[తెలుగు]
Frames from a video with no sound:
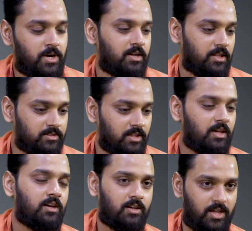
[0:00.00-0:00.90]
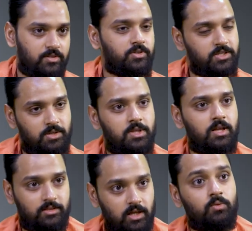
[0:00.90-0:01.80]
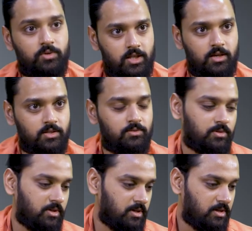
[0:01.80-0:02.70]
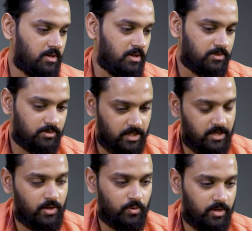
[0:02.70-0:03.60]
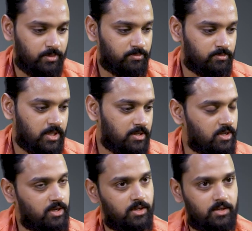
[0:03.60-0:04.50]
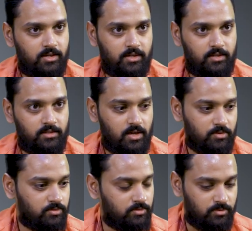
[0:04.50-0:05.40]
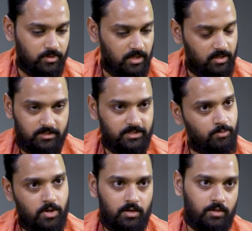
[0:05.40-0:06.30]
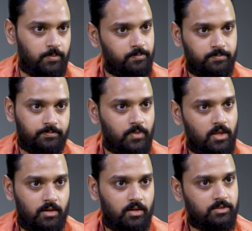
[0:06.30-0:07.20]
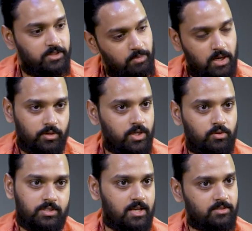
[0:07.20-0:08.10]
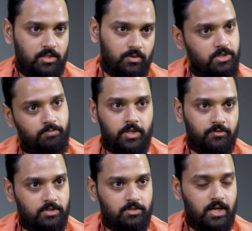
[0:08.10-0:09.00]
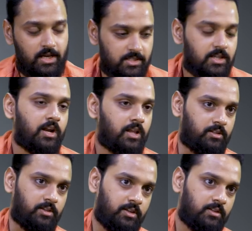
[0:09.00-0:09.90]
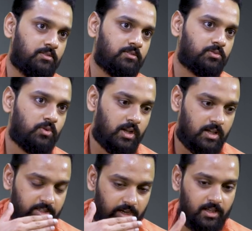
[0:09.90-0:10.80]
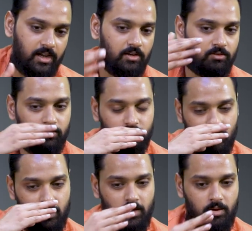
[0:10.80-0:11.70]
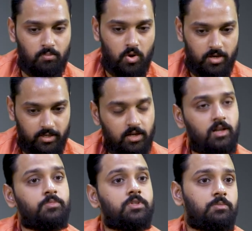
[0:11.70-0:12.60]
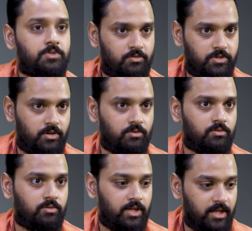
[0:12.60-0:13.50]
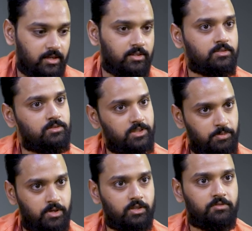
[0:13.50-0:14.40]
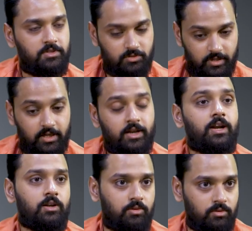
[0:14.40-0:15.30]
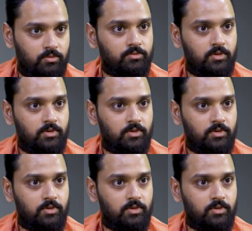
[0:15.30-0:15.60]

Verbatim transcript: బట్ అంతలా ఎడ్యుకేషన్ మీద అంతలా ఉండేది కాదు సో దెన్ ఐ టోల్డ్ లేదు నాన్న నాకు ఇలా సినిమా సినిమాల్లోనే ఏదో ఒకటి చేస్తాను అని చెప్పాను ఫస్ట్ అలా స్టార్ట్ అయిందండి సో అలా సెట్కి వెళ్ళడం మానిటర్లను అబ్జ అబ్జర్వ్ చేయడం డైరెక్టర్స్ సినిమాటోగ్రఫర్స్తో ఇంటరాక్ట్ అవ్వడం